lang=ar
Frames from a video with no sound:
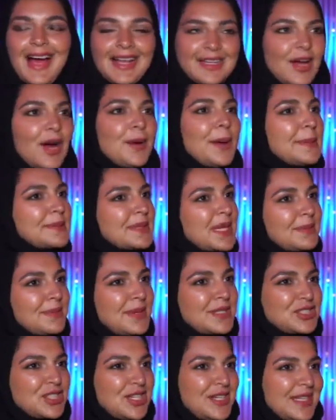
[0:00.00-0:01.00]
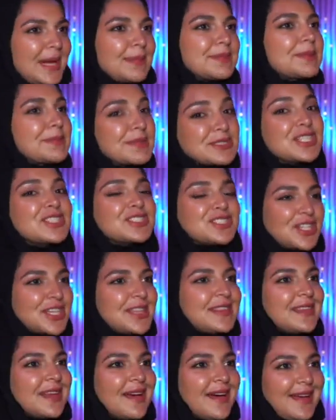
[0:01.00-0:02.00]
اليوم عبد المجيد عبد المجيد
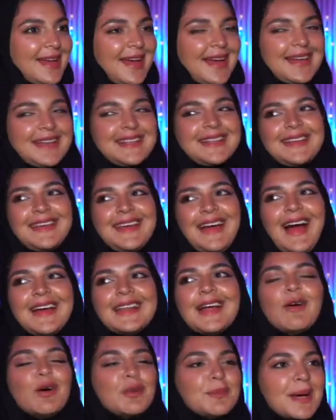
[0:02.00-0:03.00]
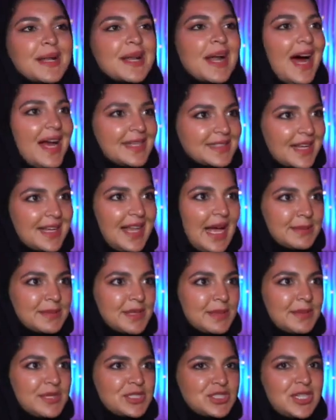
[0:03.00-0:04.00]
جدة يعني أنا أول مرة أحضر
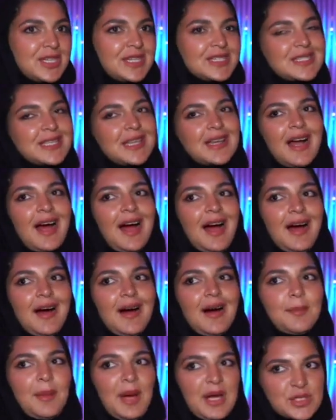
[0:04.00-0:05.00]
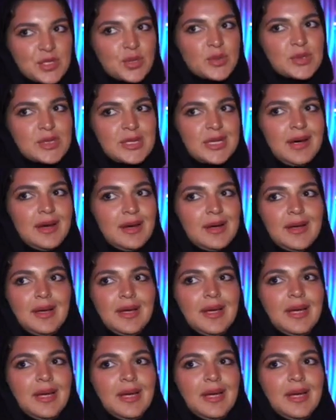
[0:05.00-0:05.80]
لعبد المجيد صراحة محظوظة